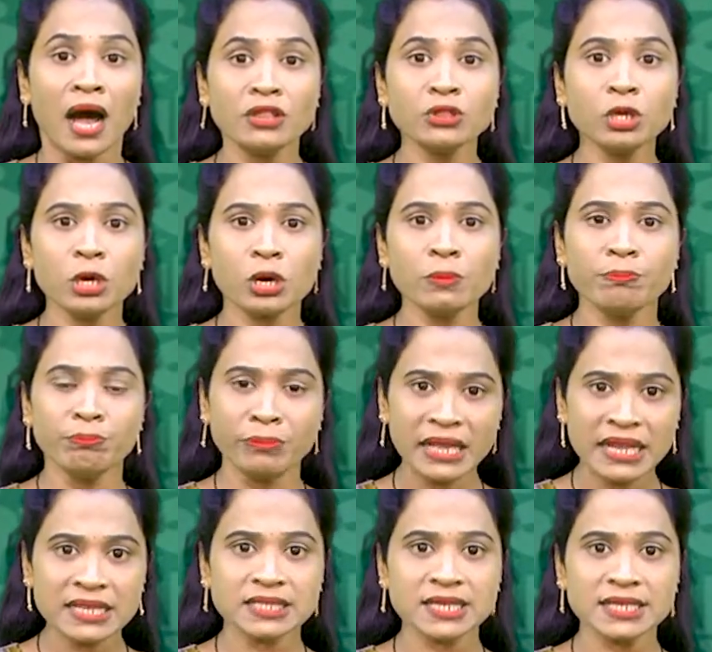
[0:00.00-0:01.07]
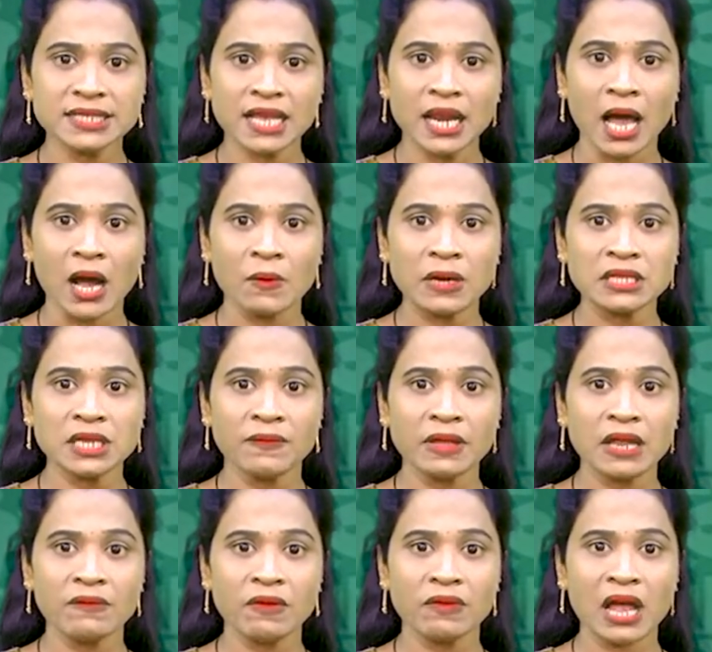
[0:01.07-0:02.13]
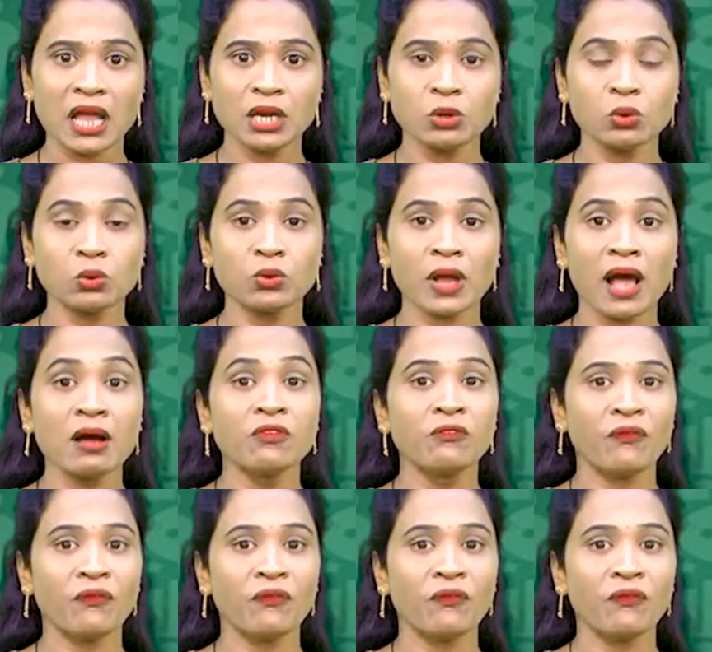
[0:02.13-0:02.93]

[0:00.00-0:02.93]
అందులో మీరు చేసే లావాదేవీల వివరాలను కూడా